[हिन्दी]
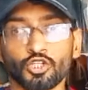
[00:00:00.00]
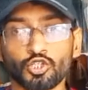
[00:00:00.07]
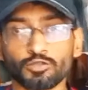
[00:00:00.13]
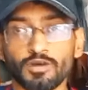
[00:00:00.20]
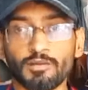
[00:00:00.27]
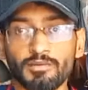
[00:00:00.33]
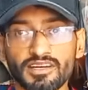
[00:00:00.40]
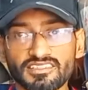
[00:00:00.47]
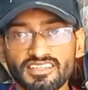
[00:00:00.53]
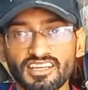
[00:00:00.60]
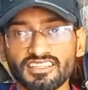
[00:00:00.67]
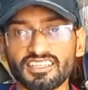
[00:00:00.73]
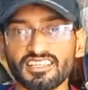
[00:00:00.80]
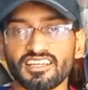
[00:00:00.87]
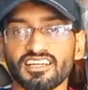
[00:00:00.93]
शुभा
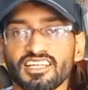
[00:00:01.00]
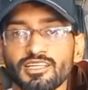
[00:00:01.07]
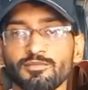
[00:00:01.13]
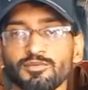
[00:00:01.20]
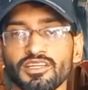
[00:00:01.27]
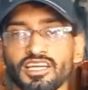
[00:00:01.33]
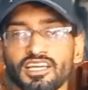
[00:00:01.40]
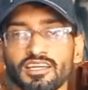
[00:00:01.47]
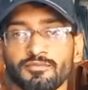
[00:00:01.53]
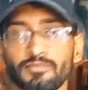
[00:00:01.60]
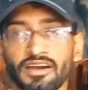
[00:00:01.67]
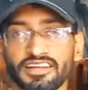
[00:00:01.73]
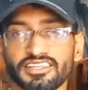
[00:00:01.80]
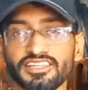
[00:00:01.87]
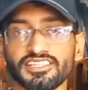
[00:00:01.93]
बाजार के करीब ये
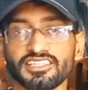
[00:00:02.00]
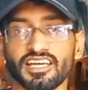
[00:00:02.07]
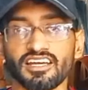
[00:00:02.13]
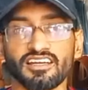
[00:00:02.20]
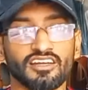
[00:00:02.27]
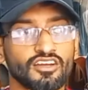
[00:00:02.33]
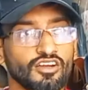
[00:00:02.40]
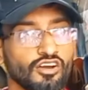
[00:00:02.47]
मार्केट है